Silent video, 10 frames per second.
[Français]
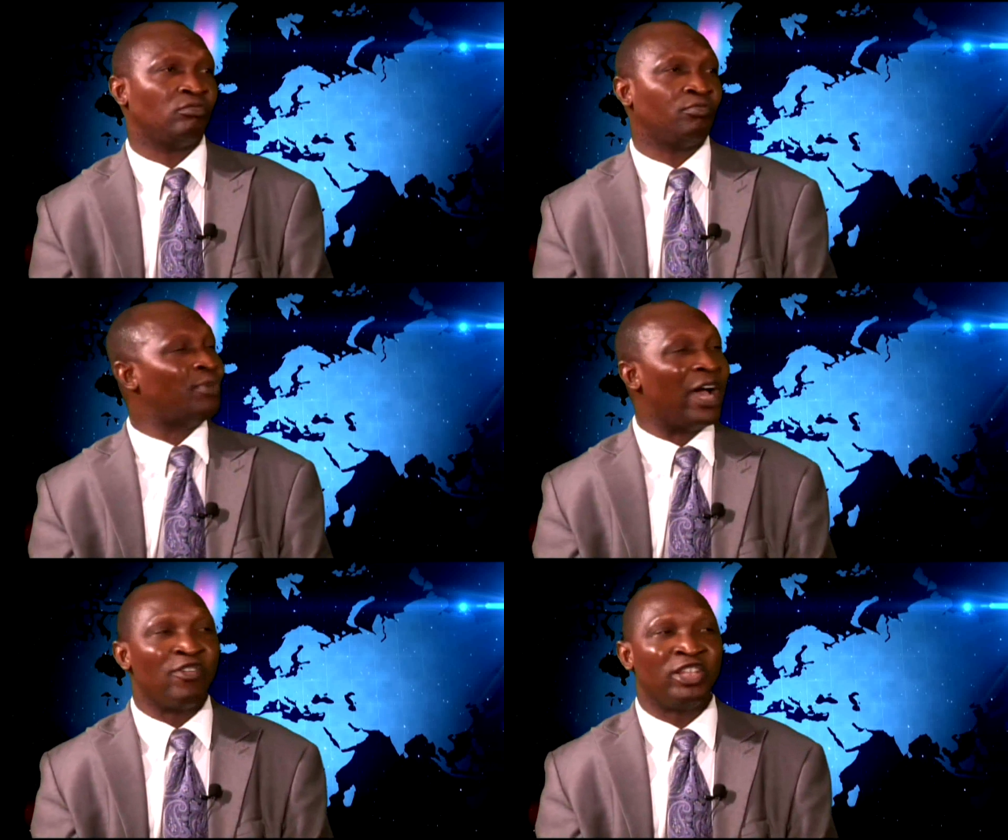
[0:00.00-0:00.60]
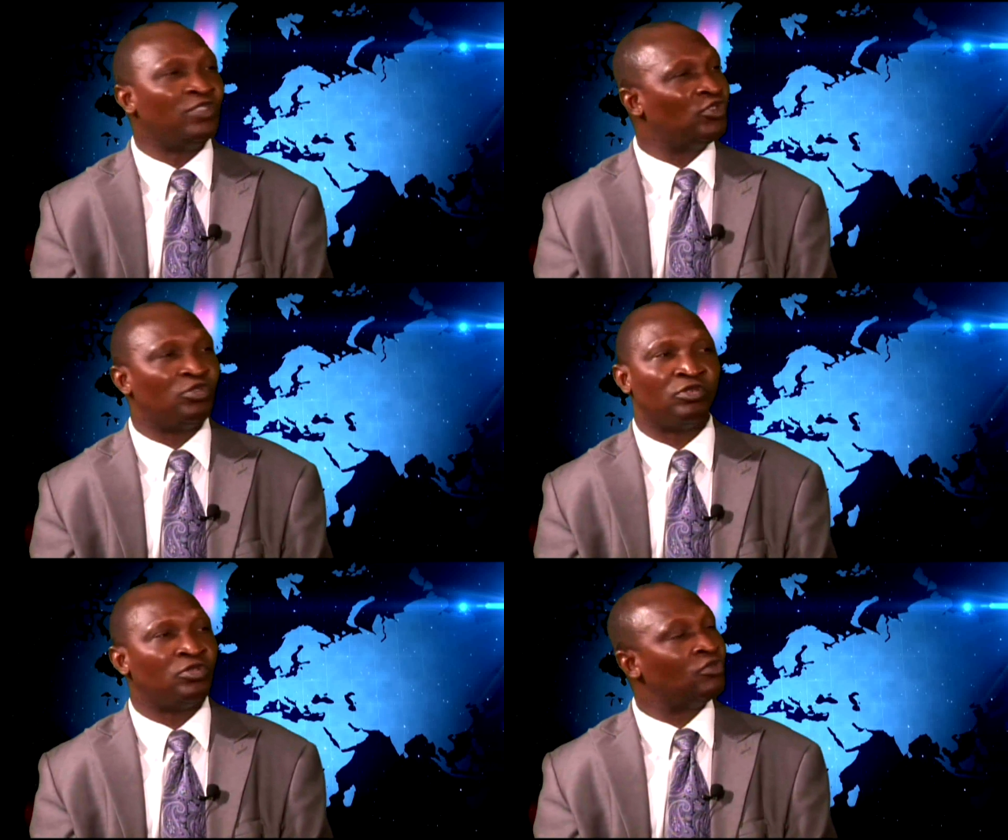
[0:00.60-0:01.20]
Pas un
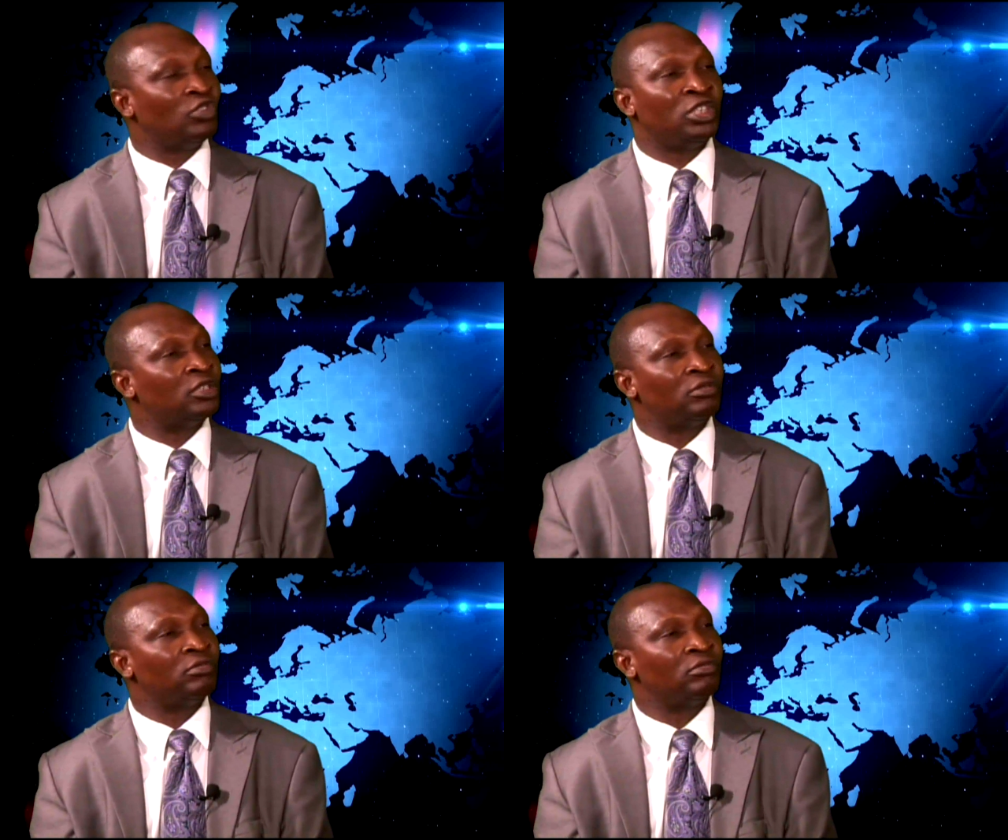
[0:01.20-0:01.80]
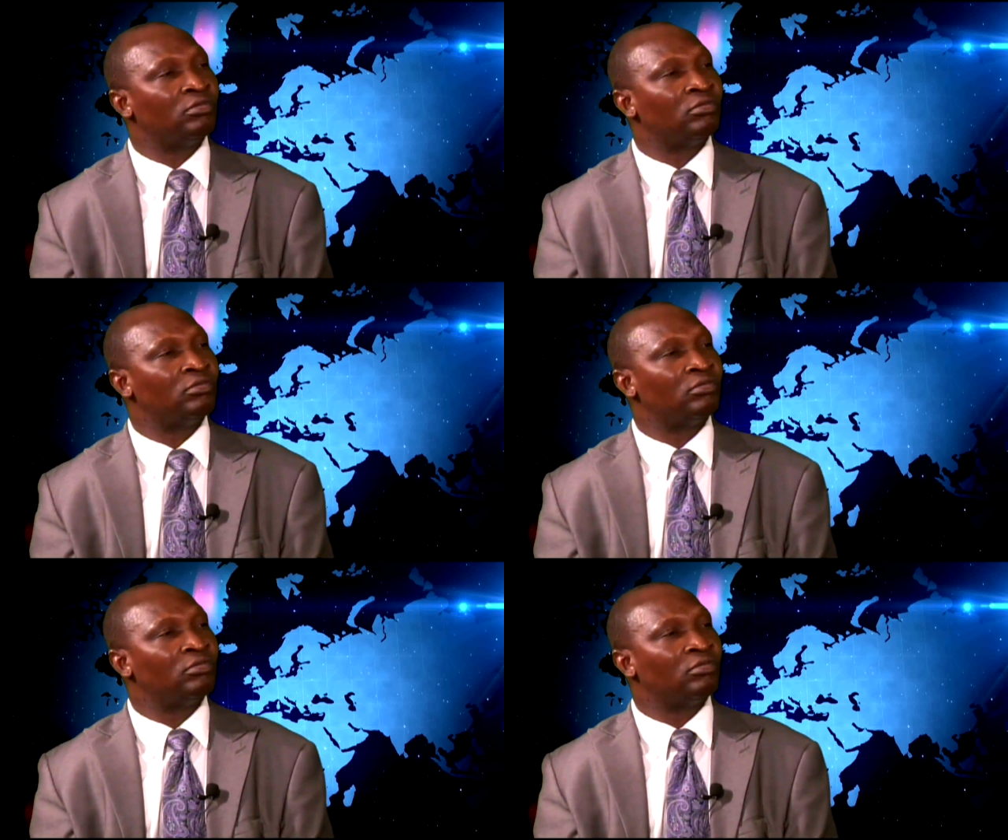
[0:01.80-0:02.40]
individu, je vous dis.
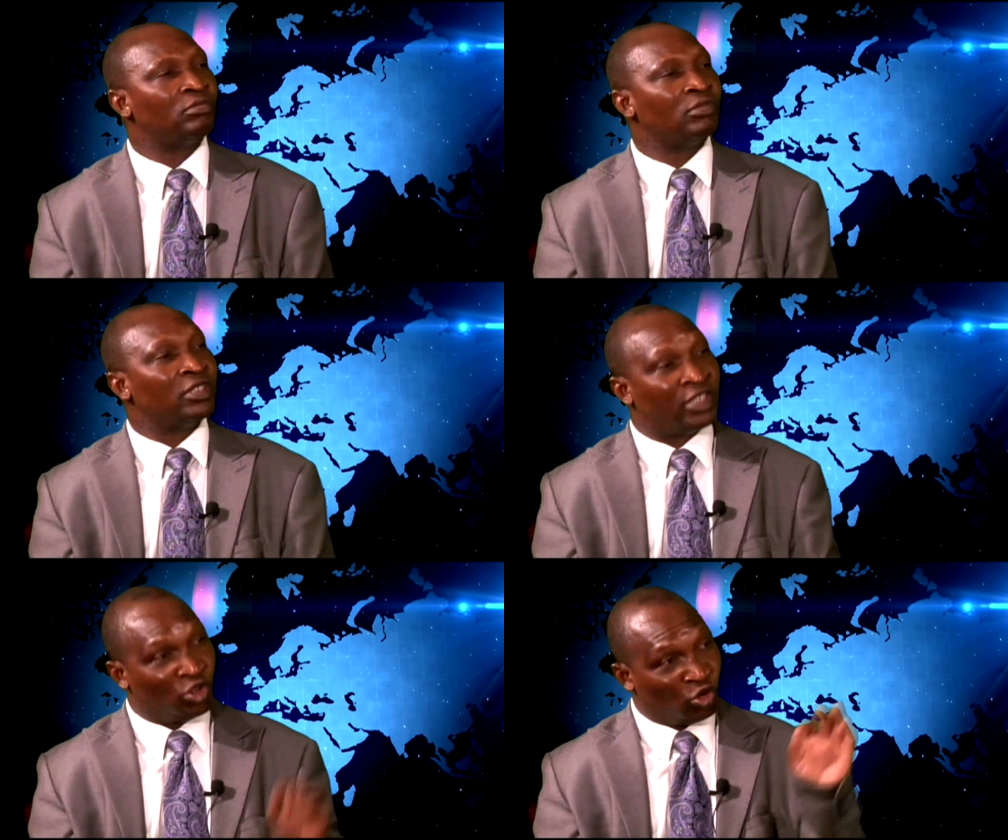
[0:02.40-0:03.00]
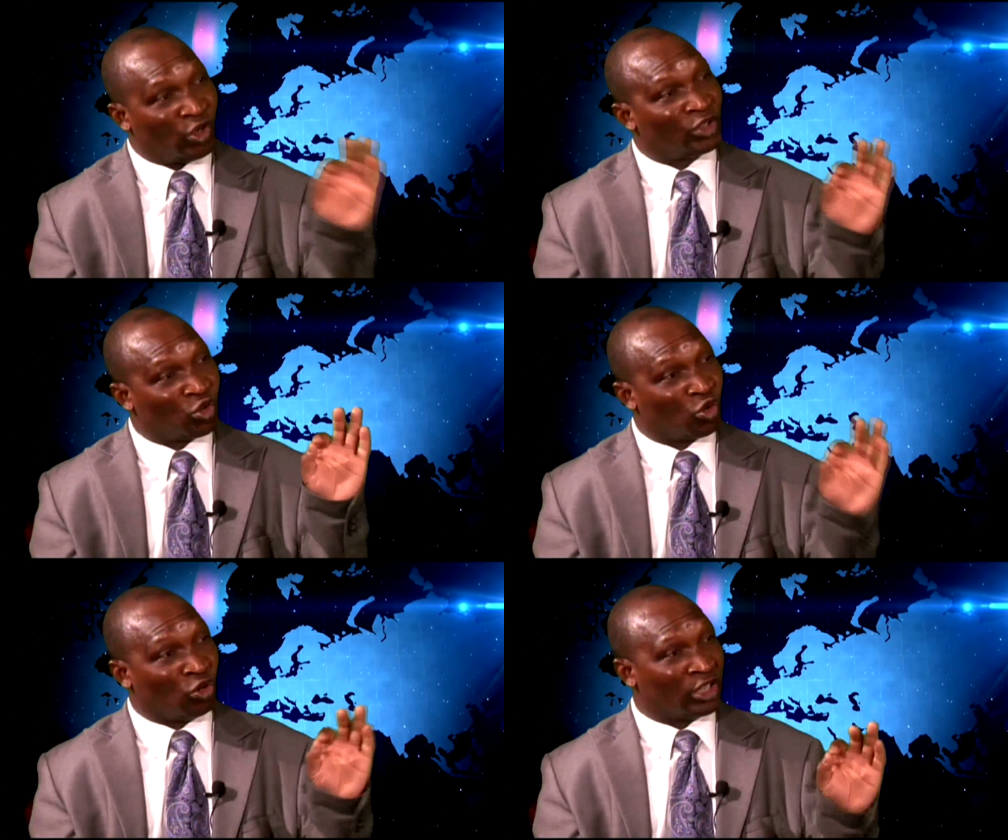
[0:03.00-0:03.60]
Si je dois être
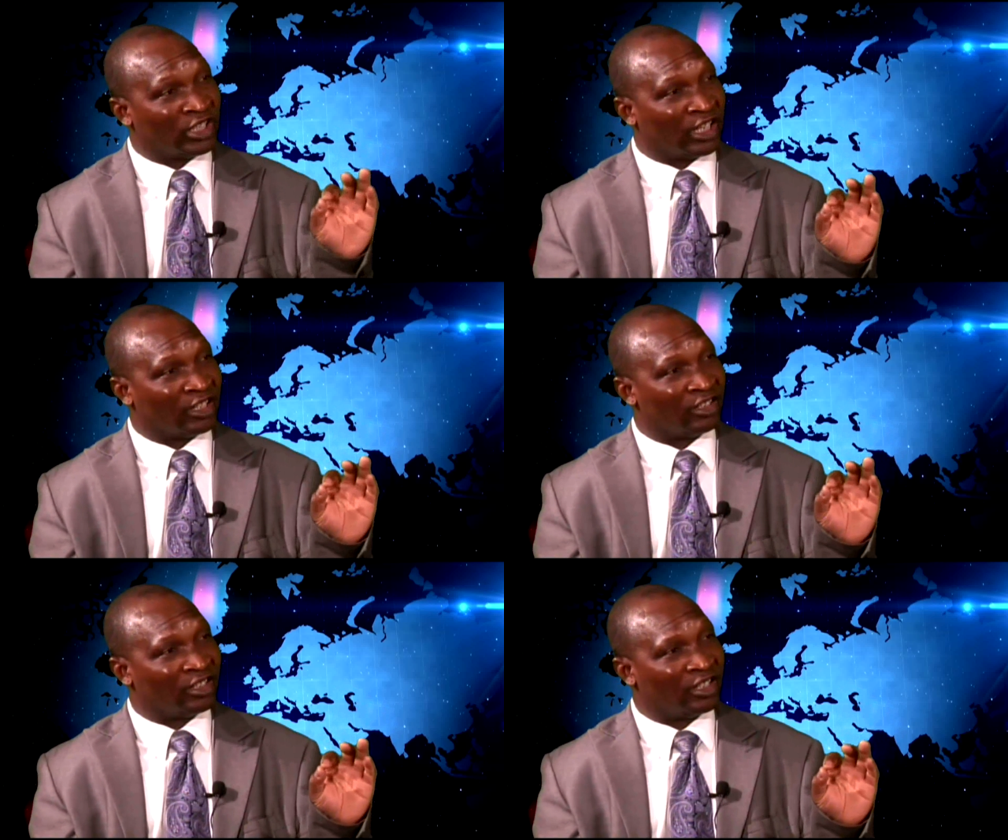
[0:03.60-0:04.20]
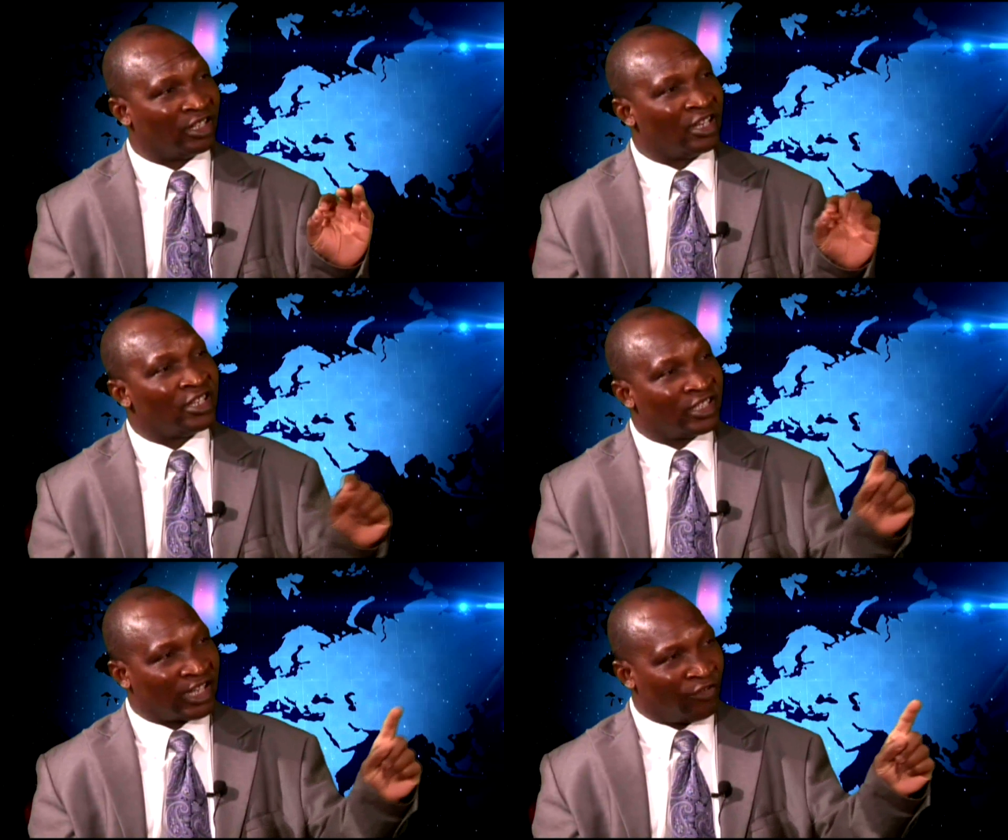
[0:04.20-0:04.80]
reconnaissant,
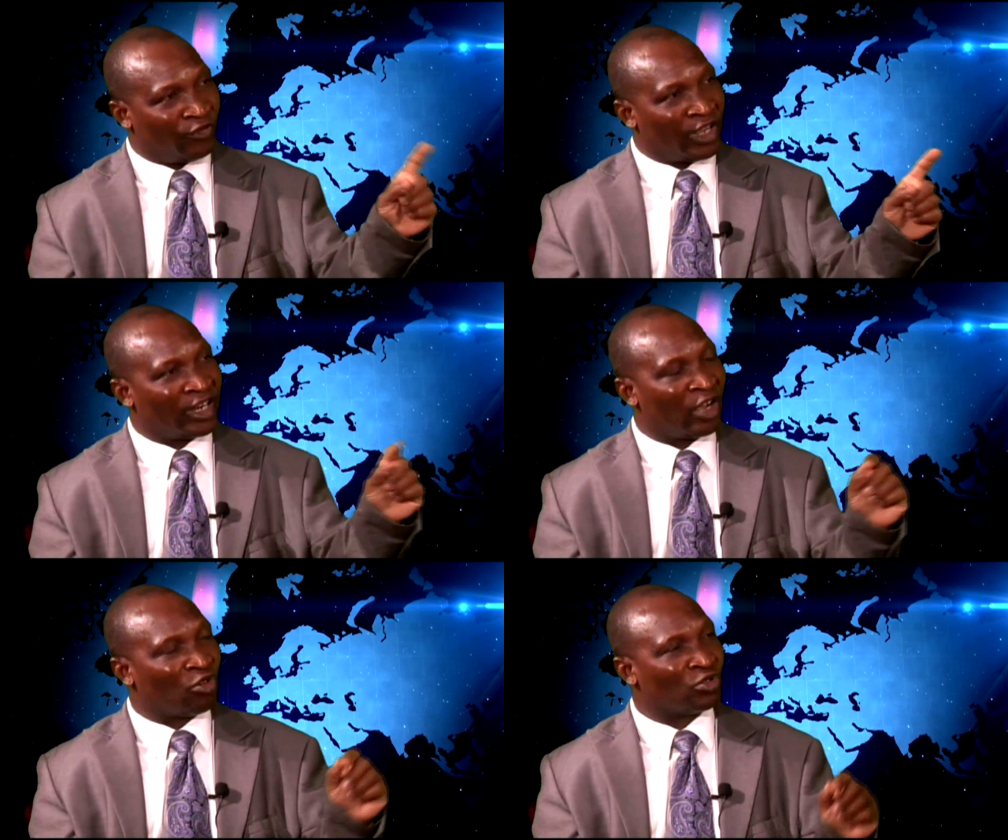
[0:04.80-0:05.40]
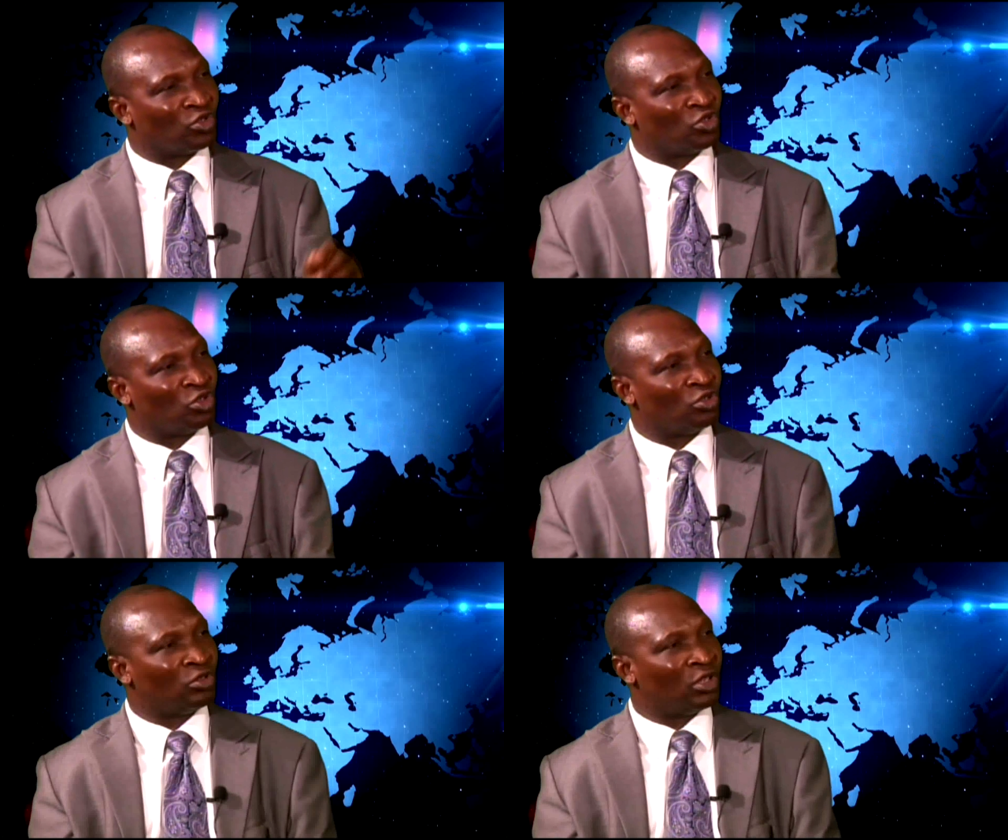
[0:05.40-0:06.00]
c'est envers la Constitution